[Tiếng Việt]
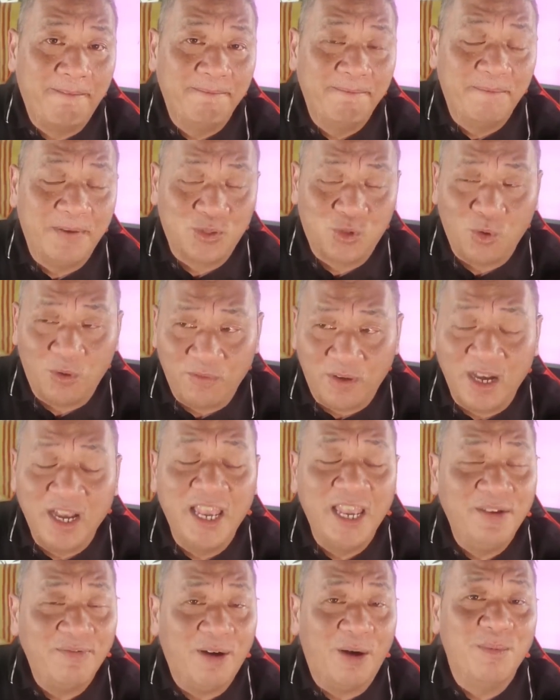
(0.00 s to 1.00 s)
Và tôi vẫn
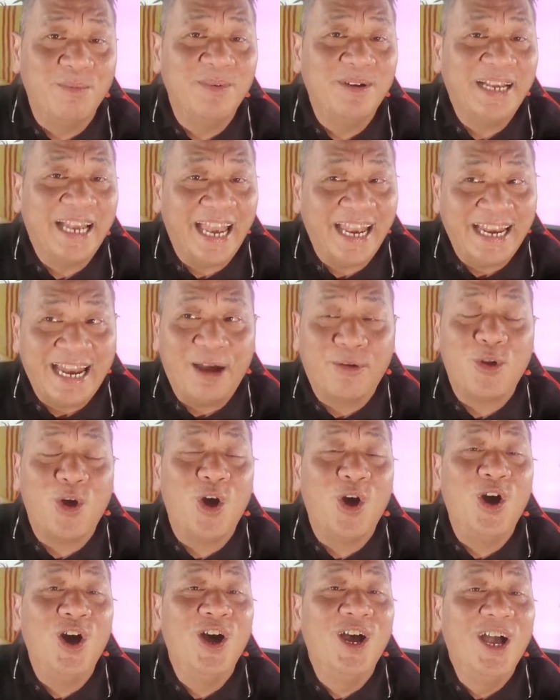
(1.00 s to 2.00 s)
hy vọng ngày nào
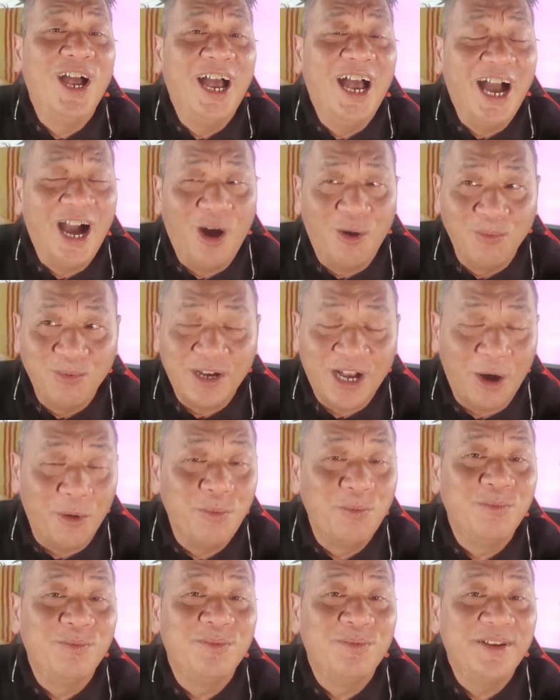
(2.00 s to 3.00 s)
đó Hồng
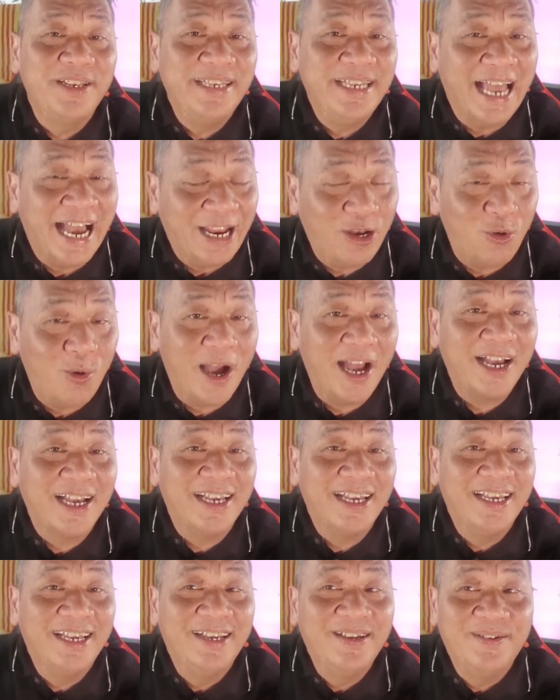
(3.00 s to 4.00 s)
Kông, Đài Loan,
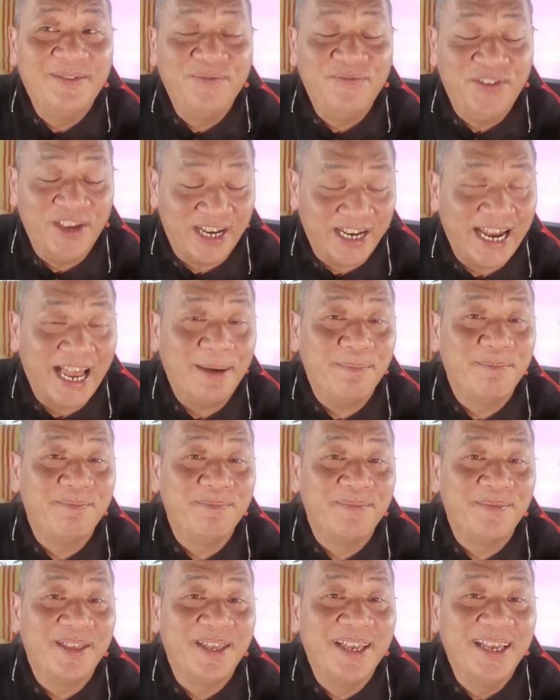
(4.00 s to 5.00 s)
Việt Nam,
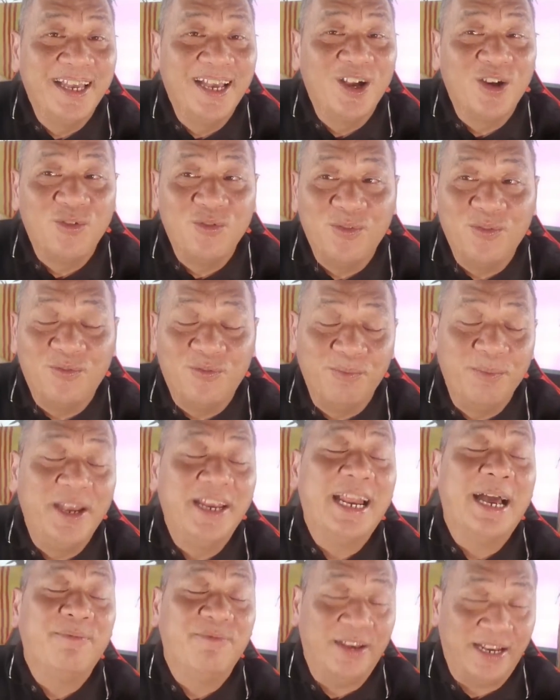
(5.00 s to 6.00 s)
miền
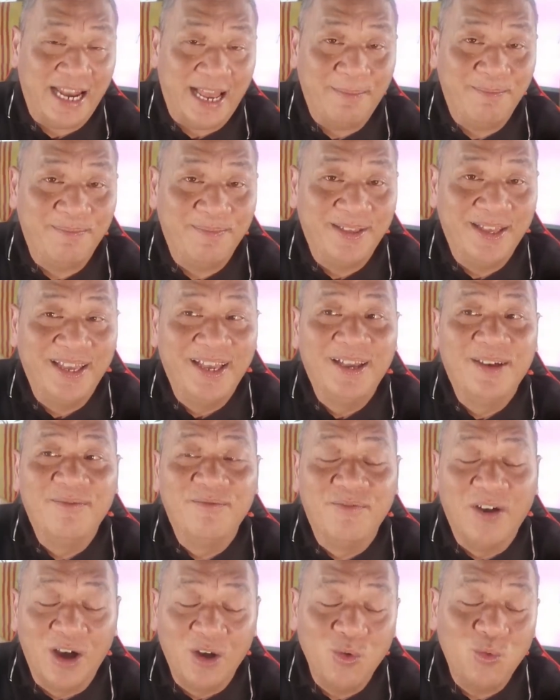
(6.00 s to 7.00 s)
Nam Việt Nam
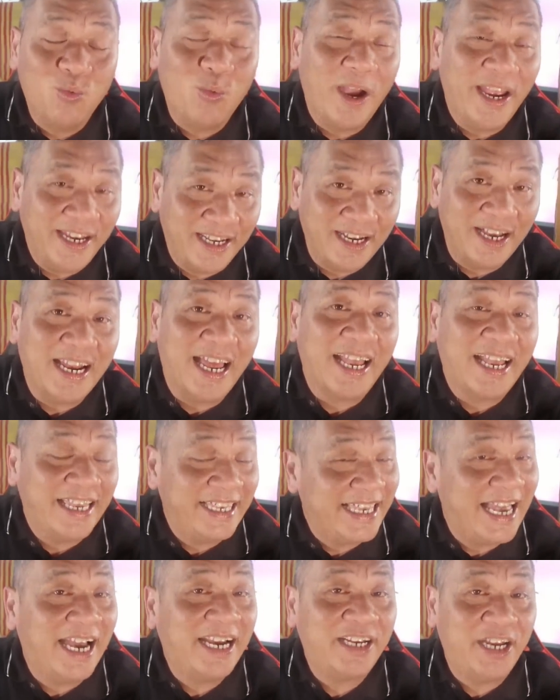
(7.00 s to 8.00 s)
vẫn quay trở lại cái
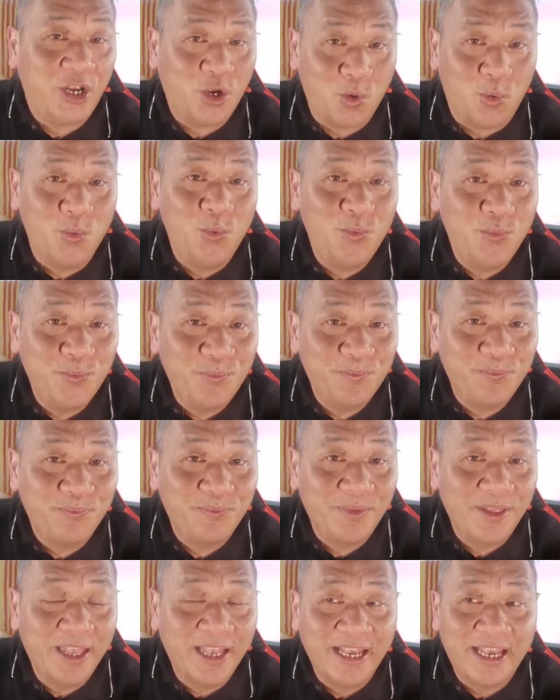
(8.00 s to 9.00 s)
giá trị cũ.
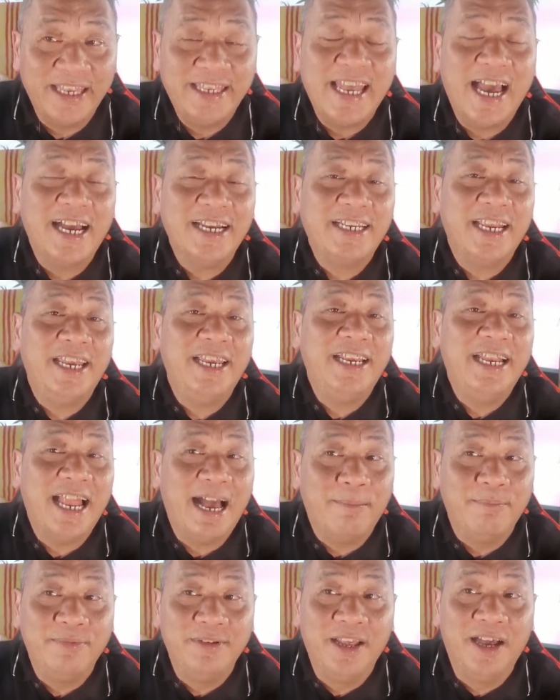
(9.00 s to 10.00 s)
Cái giá trị
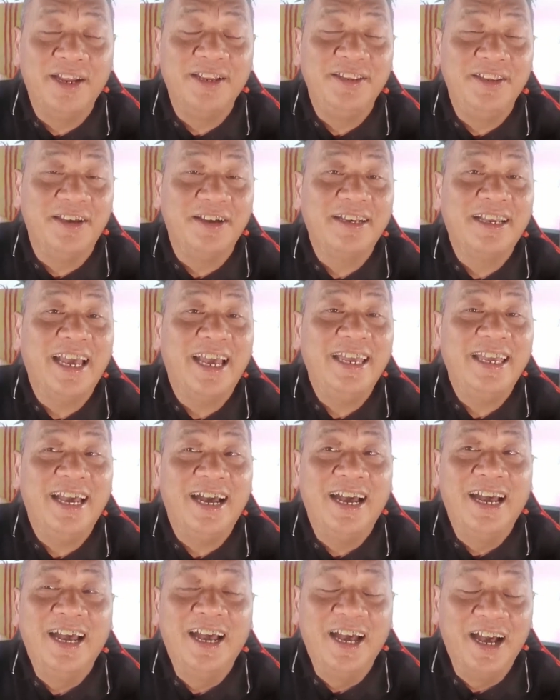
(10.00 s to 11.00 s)
làm nên những cái ờ,
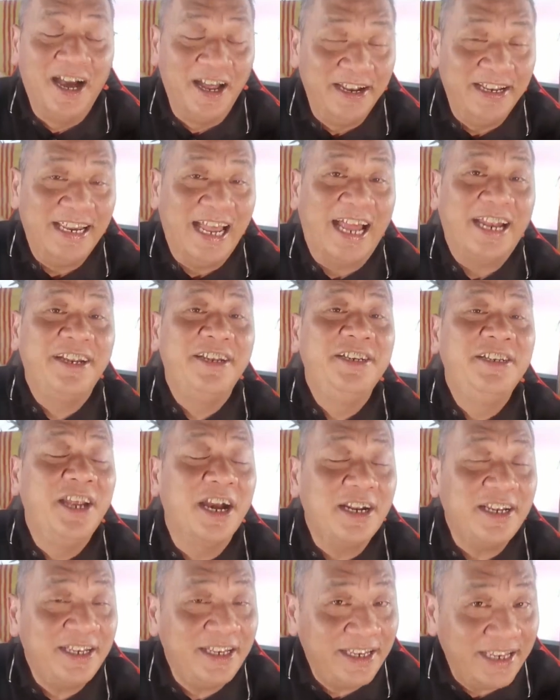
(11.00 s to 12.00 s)
hình ảnh
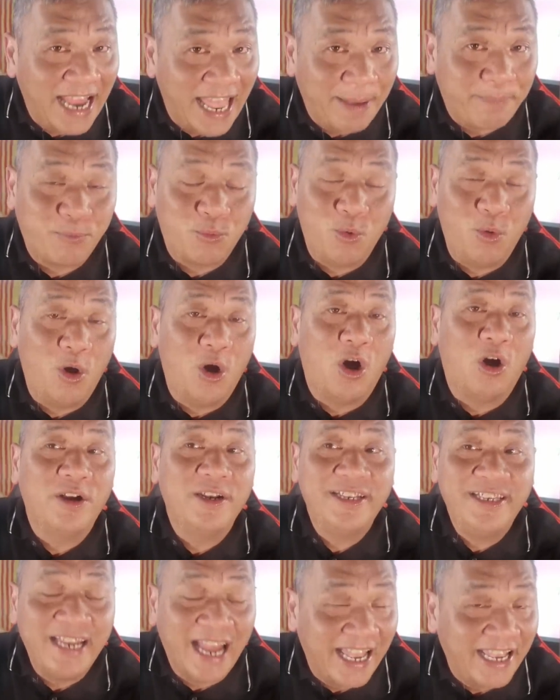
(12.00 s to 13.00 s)
rất đẹp của họ
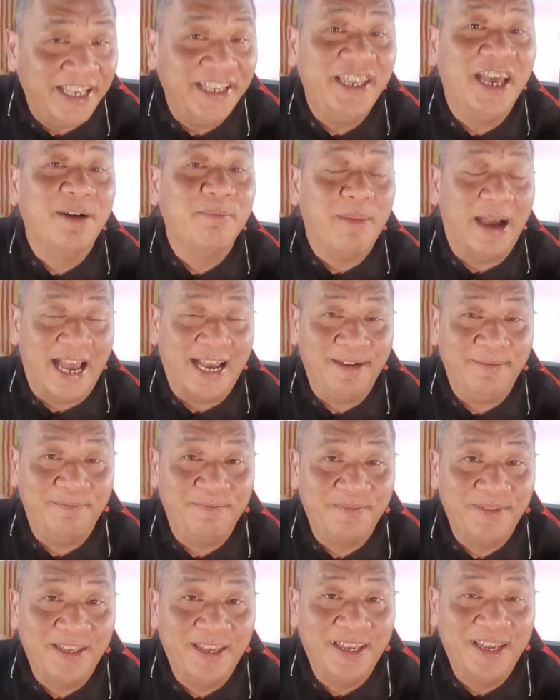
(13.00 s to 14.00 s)
đầy nhân bản
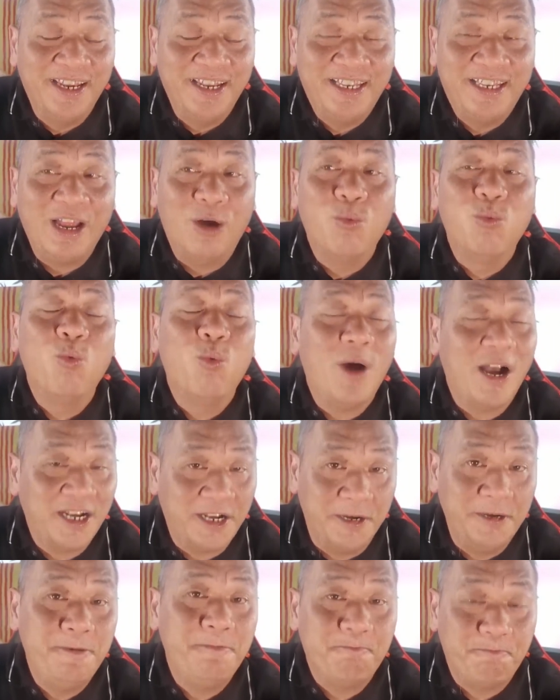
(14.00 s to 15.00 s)
trong quá khứ.